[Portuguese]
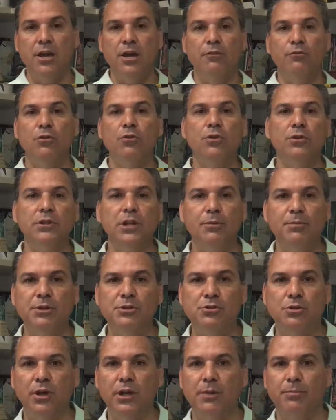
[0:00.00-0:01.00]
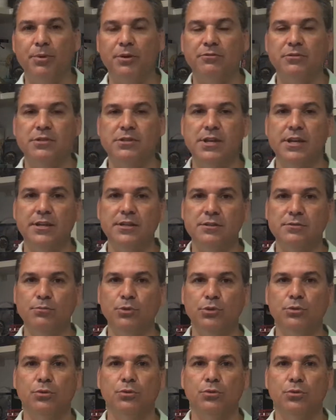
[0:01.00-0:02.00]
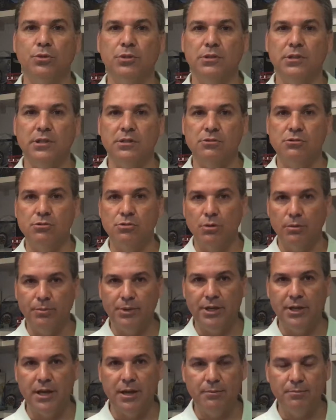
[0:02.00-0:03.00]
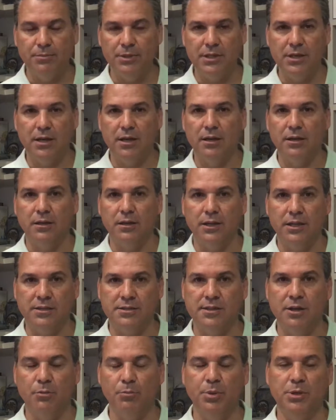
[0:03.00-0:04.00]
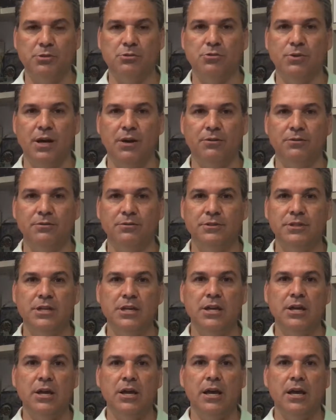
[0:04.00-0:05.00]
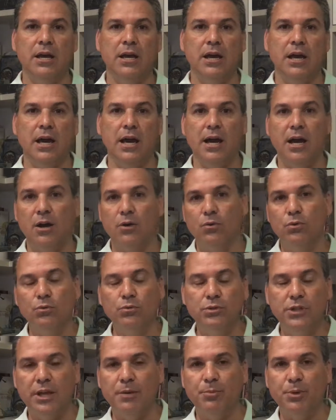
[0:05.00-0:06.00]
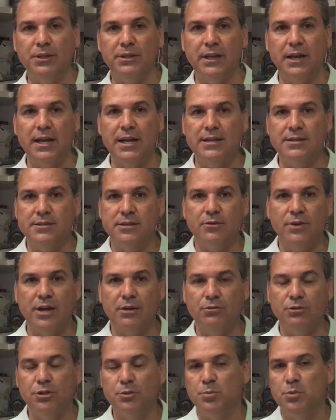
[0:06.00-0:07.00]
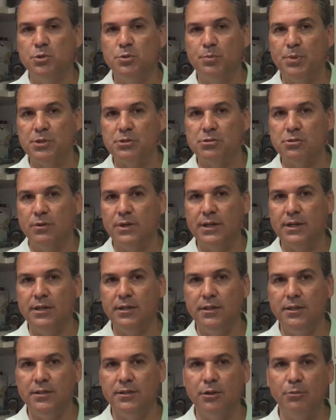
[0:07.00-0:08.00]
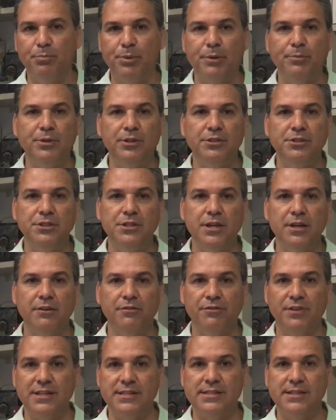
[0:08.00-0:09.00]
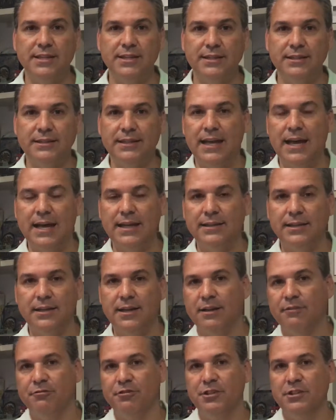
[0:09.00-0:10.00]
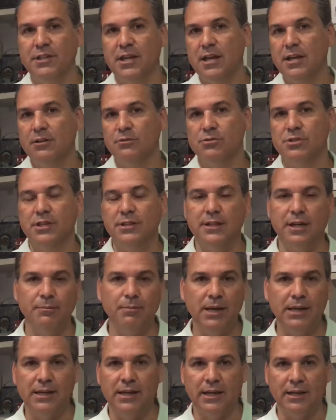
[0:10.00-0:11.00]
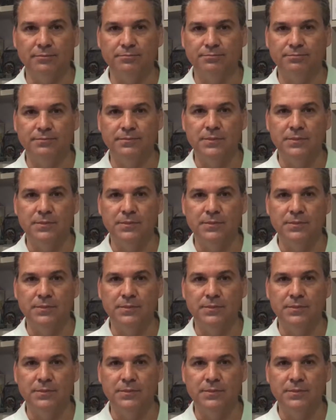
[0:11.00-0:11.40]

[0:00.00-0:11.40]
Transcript: Eu vou contar uma história para vocês muito curta sobre a minha questão pessoal. Há algum tempo atrás eu era o tipo de pessoa que não permitia fazer nada na vida a não ser trabalhar.